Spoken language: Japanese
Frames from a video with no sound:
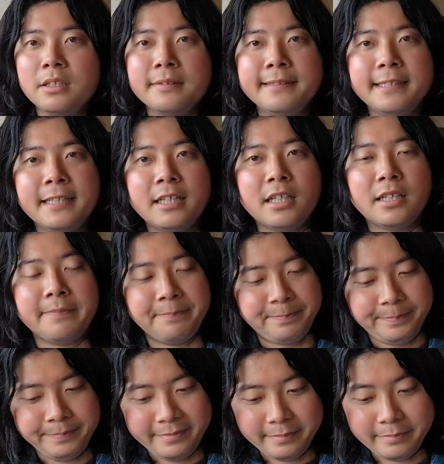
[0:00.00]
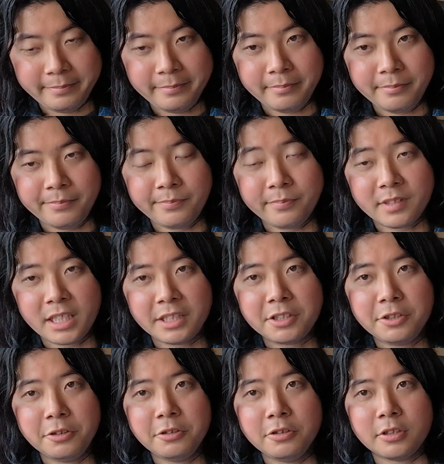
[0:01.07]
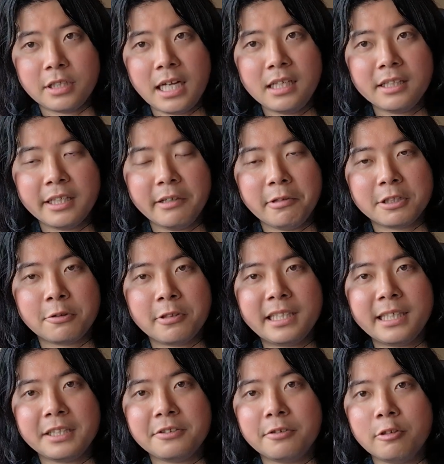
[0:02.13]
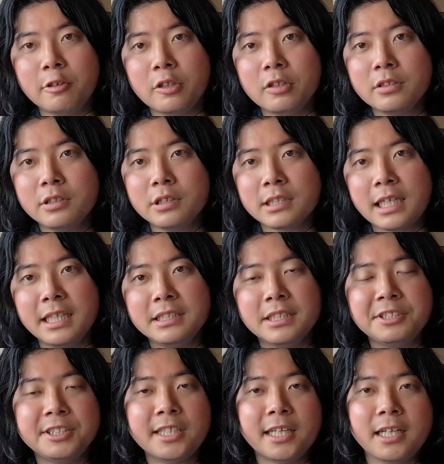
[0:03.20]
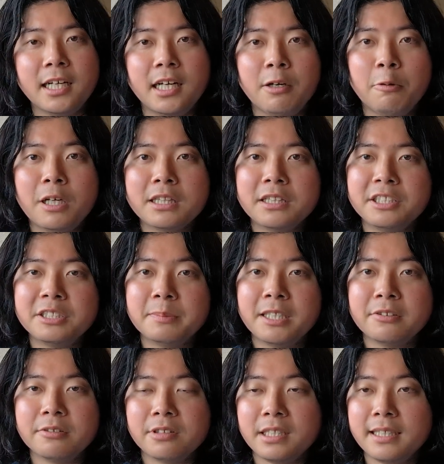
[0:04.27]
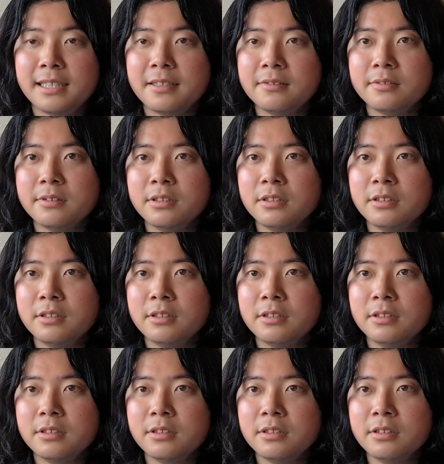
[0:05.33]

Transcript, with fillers: ただ、うん、結局案件は取らないと会社自体が終わってしまうので、